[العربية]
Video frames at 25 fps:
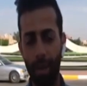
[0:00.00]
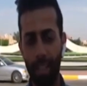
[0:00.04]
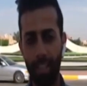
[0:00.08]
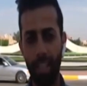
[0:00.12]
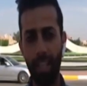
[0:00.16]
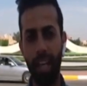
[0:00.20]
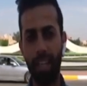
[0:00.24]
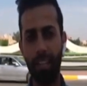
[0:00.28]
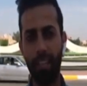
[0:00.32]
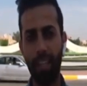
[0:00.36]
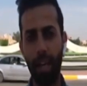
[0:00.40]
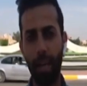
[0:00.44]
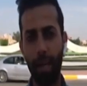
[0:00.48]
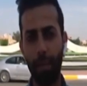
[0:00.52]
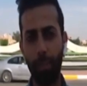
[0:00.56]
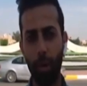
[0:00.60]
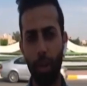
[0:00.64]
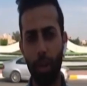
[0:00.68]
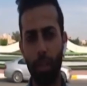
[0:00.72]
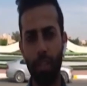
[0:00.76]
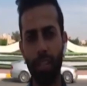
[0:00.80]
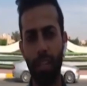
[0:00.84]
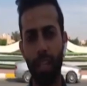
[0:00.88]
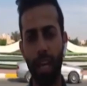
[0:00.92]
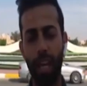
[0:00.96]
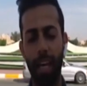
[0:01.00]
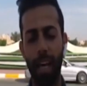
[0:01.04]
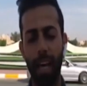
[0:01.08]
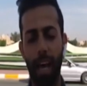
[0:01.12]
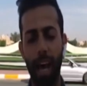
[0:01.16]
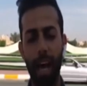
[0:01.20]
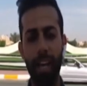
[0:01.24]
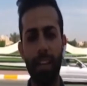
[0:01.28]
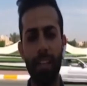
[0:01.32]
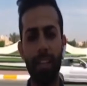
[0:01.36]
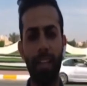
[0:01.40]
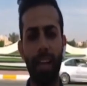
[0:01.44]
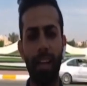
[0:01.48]
مدينة طرابلس
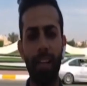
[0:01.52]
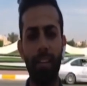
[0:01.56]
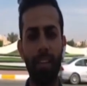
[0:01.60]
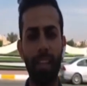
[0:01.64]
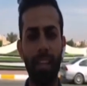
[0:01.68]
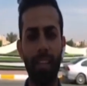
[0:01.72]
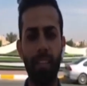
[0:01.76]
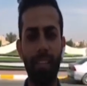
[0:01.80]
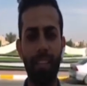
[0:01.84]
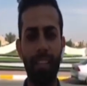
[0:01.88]
آه، أيضا